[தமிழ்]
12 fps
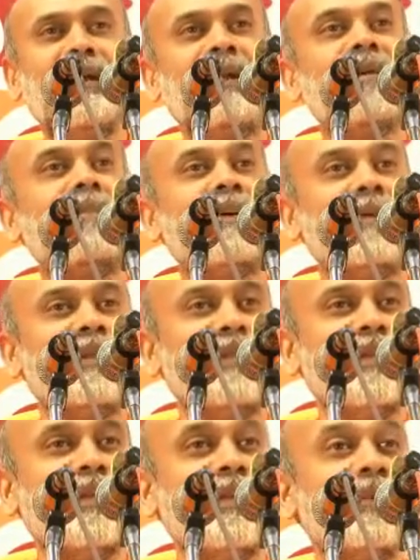உடனே நம்ம
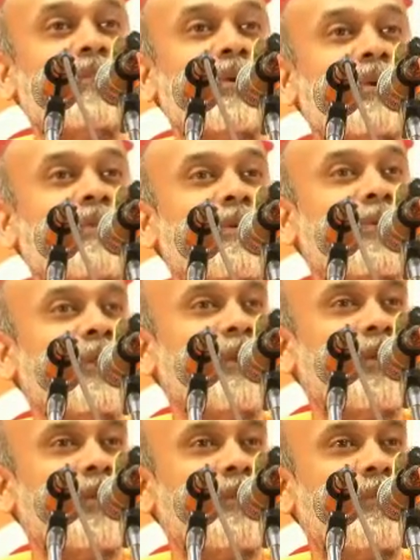வந்து என்ன முடிவு
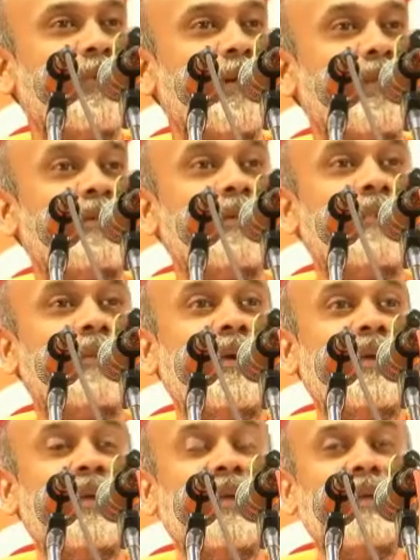பண்ணுறோம் அந்த
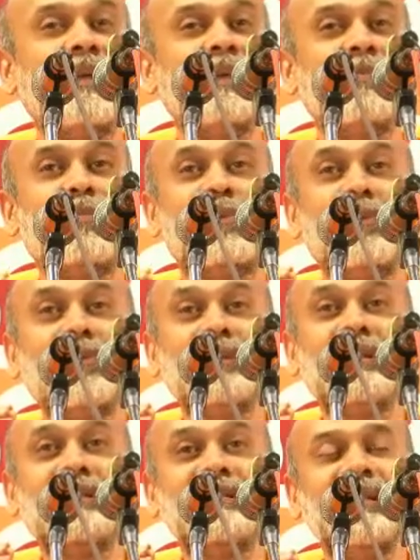மலையில்
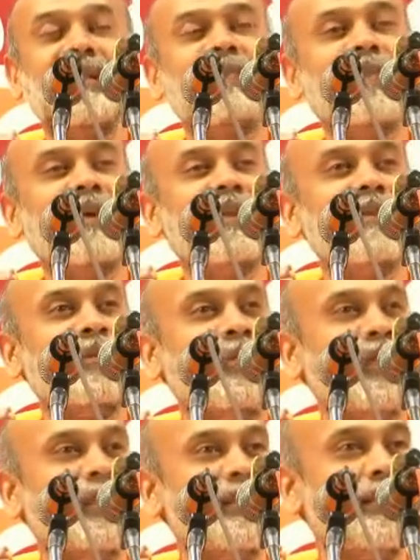இப்பொழுது தீ
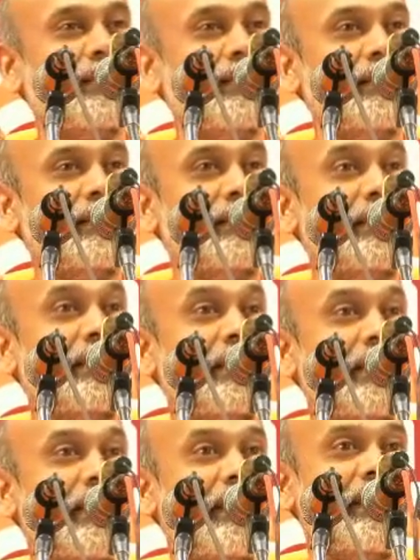பிடித்துள்ளது
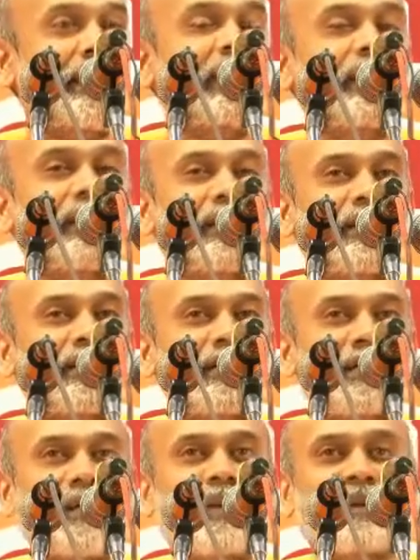தீ
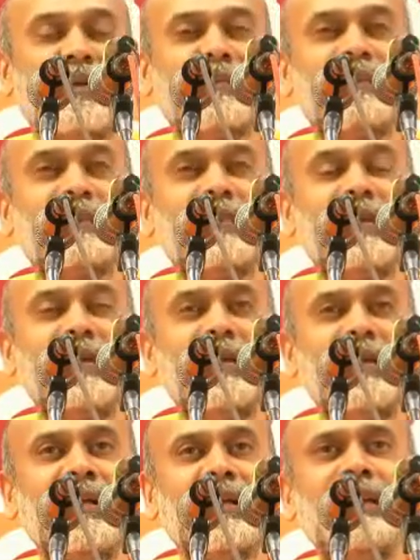இருக்கின்றது என்று
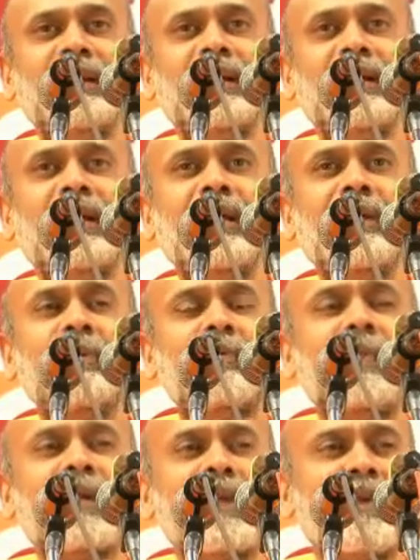இந்த
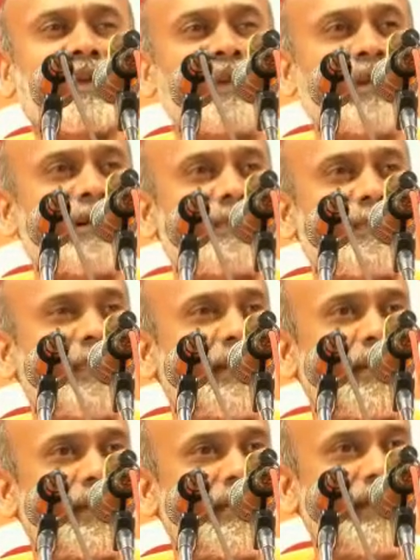நெருப்பை நாம்
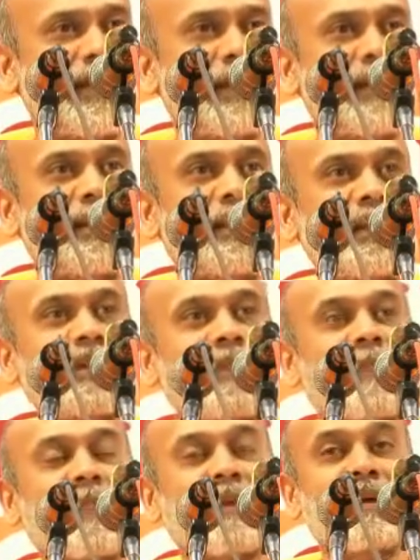பார்க்கவே
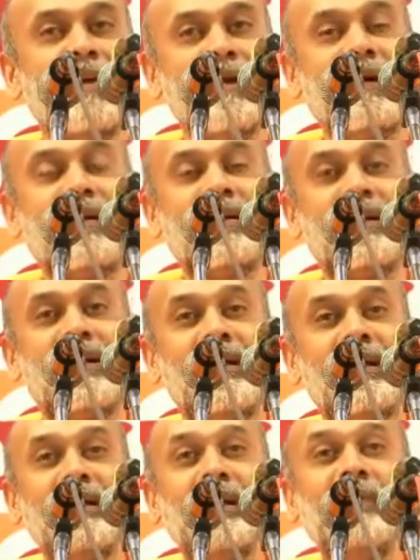இல்லை
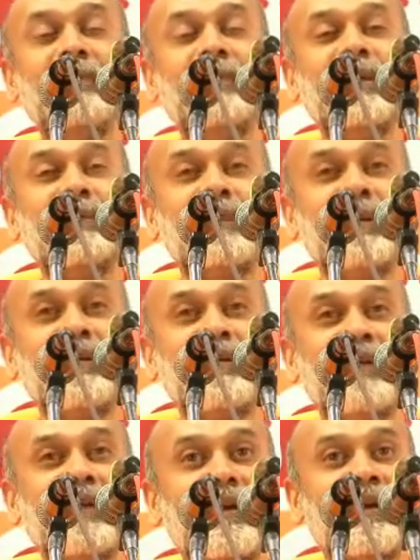ஆனால் நெருப்பை
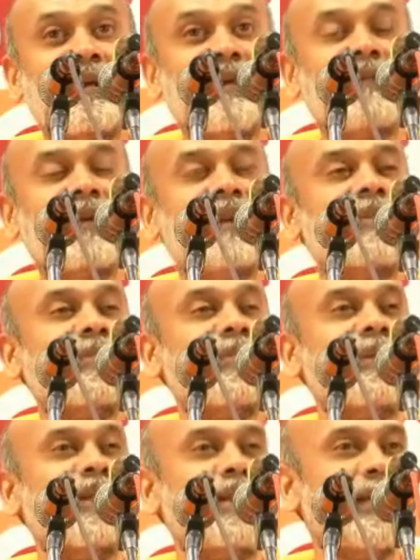பற்றிய அறிவை
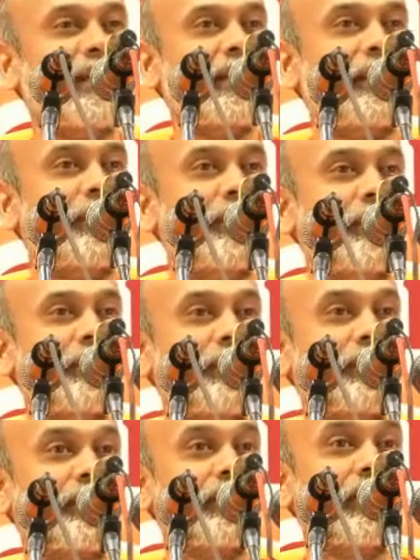எப்படி
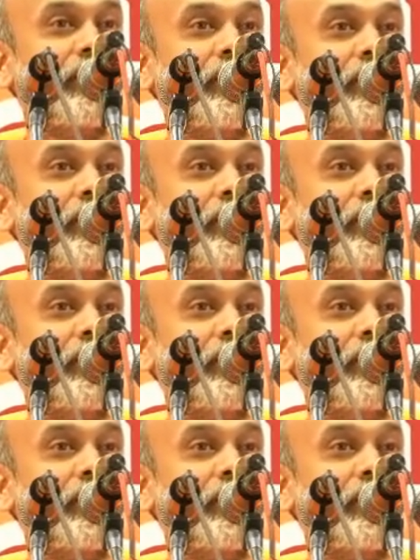அடைகின்றோம்